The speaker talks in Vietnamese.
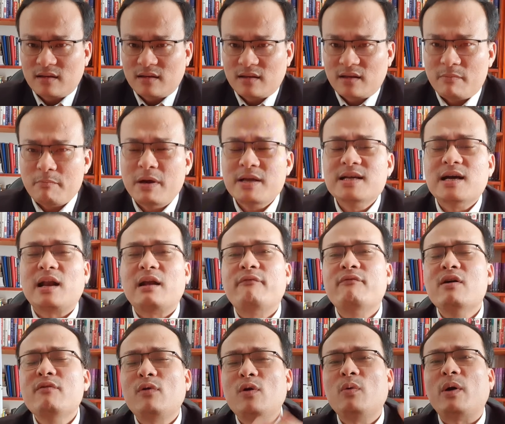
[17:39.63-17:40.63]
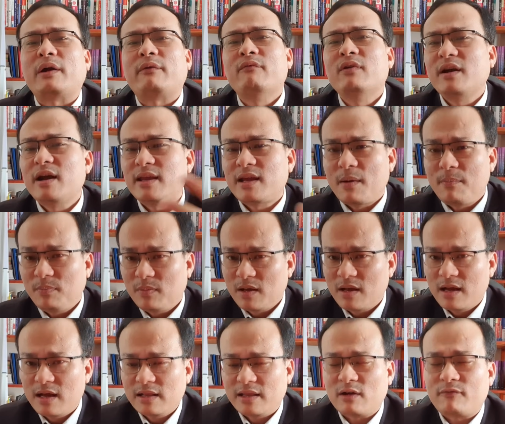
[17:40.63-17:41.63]
thì bây giờ là vướng quy hoạch vướng tranh chấp
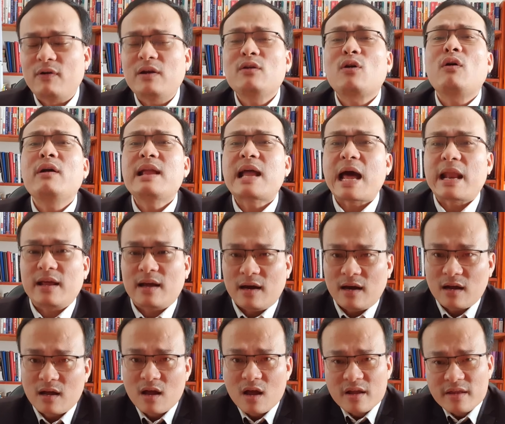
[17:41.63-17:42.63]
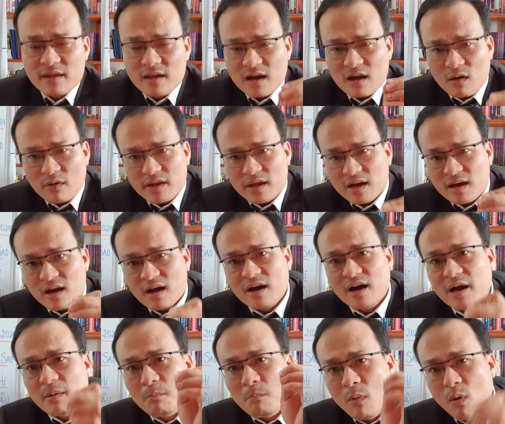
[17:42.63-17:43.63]
thì vẫn có nhà để ở nhưng có những
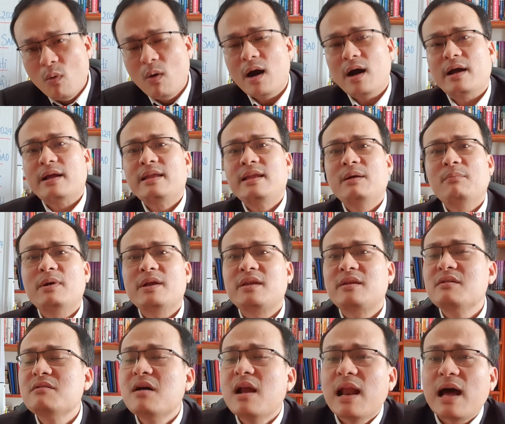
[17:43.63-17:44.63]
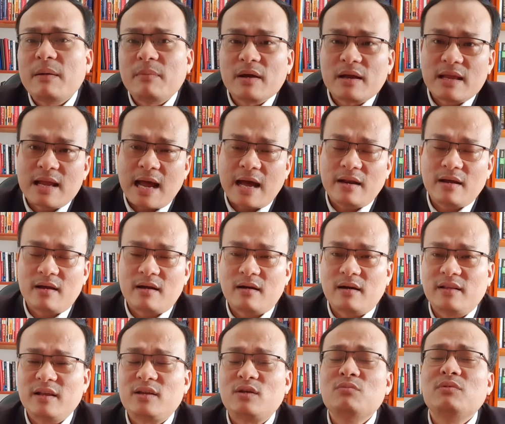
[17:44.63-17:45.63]
người mua nhưng mà chưa làm được nhà được cửa
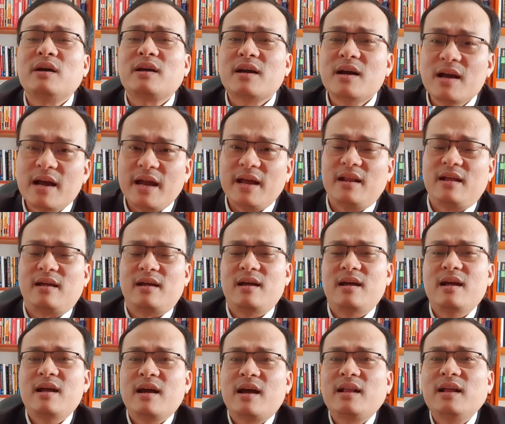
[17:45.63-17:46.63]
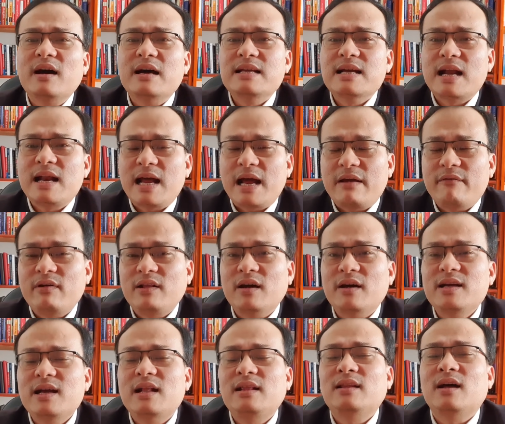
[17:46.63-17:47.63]
thì chúng ta cứ nghĩ đi cái thời gian này và thời
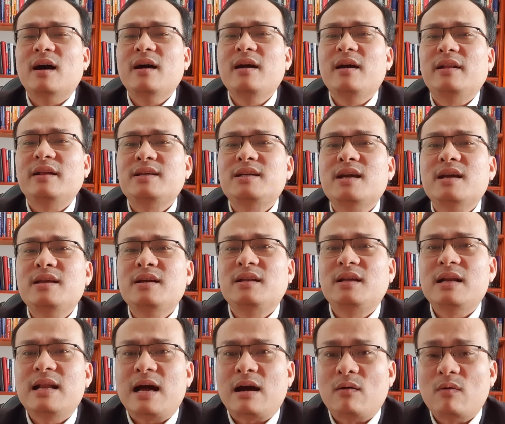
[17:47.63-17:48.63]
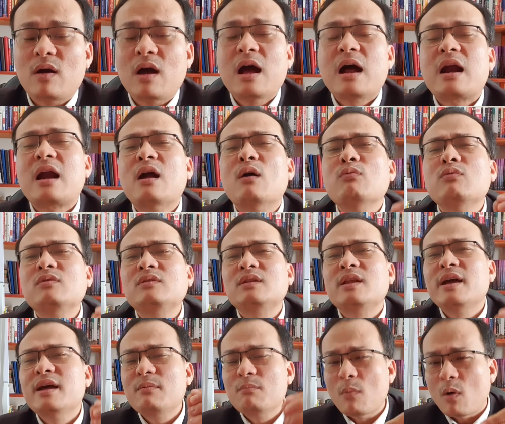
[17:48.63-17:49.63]
gian tới người ta sẽ như thế nào đồng
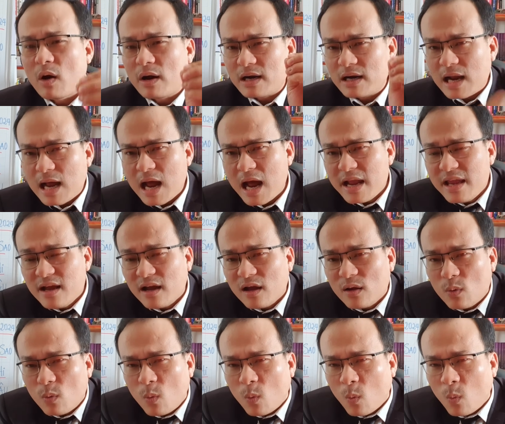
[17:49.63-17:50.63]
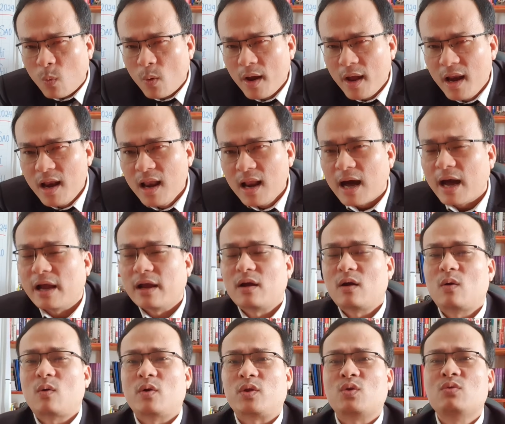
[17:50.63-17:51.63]
tiền bỏ ra những cái quyền lợi
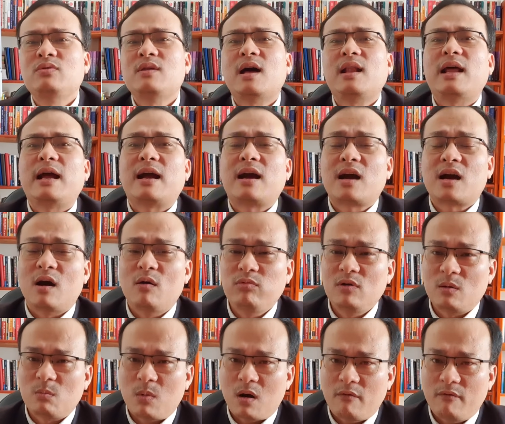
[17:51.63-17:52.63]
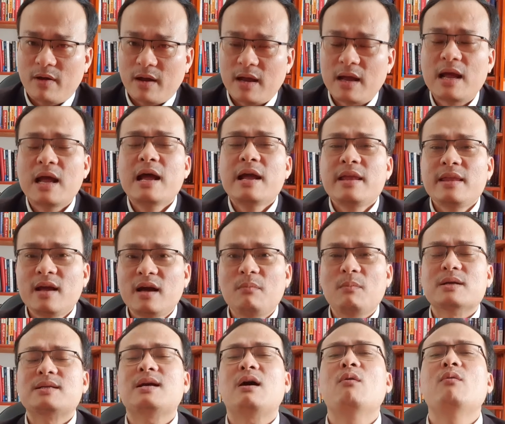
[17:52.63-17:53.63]
của chúng ta lại không được bảo vệ nhưng
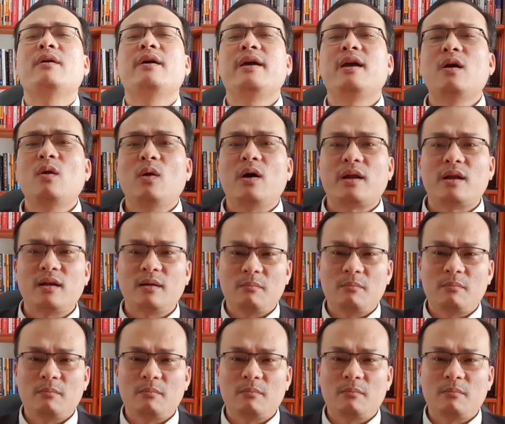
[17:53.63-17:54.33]
mà sau khi cái luật